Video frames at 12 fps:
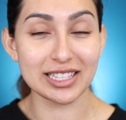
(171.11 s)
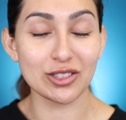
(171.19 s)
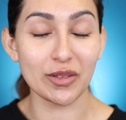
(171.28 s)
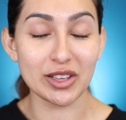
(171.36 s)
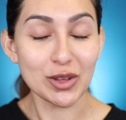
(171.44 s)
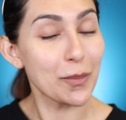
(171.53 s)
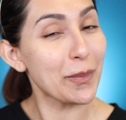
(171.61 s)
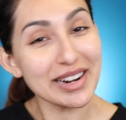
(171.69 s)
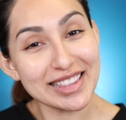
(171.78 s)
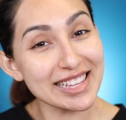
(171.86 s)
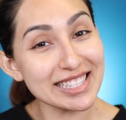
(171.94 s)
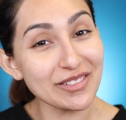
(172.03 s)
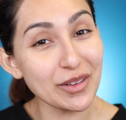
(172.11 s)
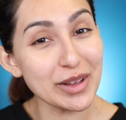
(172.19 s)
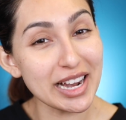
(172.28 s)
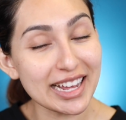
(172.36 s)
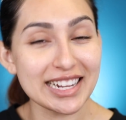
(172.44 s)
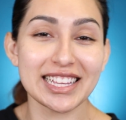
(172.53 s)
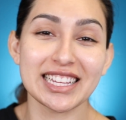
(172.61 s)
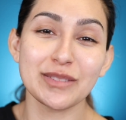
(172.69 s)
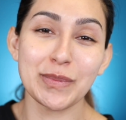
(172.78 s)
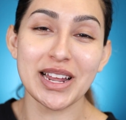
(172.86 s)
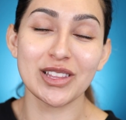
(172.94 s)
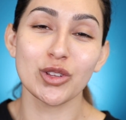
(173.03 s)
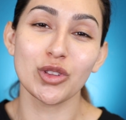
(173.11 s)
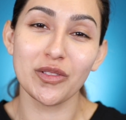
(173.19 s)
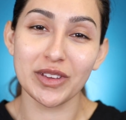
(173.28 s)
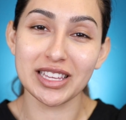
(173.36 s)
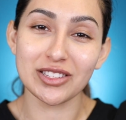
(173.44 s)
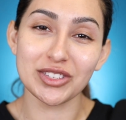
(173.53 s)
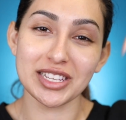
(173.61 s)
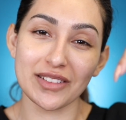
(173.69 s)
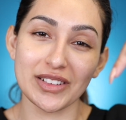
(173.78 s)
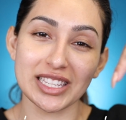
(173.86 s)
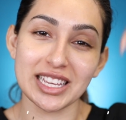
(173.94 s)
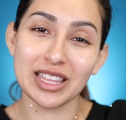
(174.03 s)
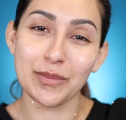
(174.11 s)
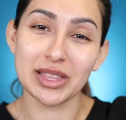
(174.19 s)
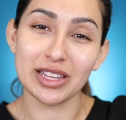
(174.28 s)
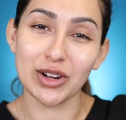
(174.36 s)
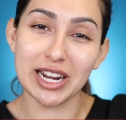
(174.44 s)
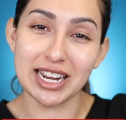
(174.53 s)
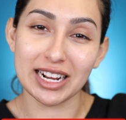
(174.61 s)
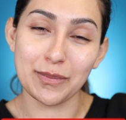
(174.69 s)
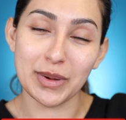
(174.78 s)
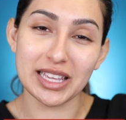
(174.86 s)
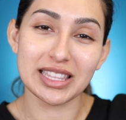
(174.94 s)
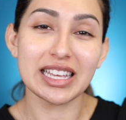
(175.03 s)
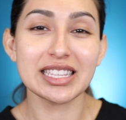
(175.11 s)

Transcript: si todavía son parte de esta familia que están esperando, no olviden suscribirse y también te la campanita,